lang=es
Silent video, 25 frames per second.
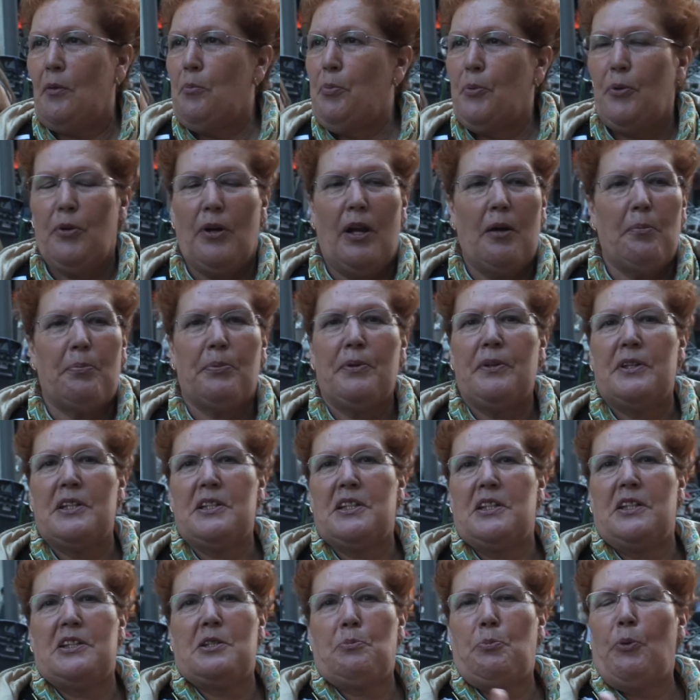tampoco la
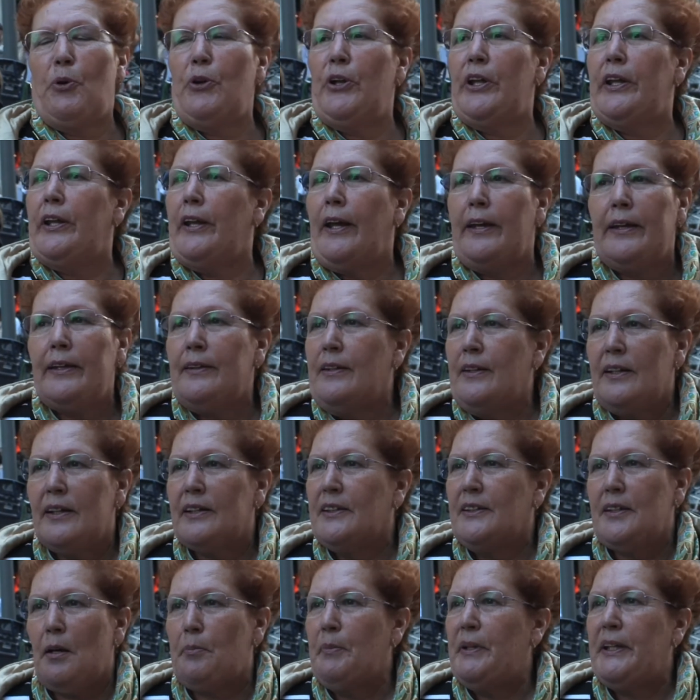puedes exponer ahí
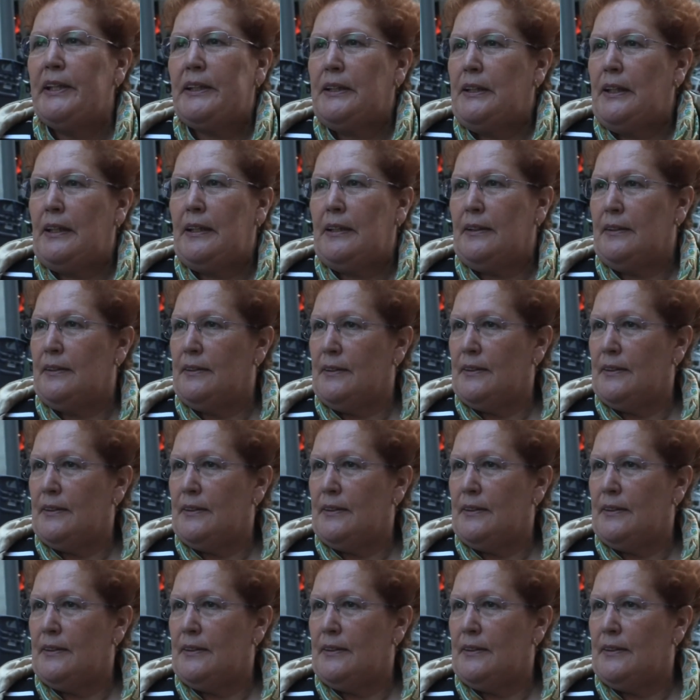directamente.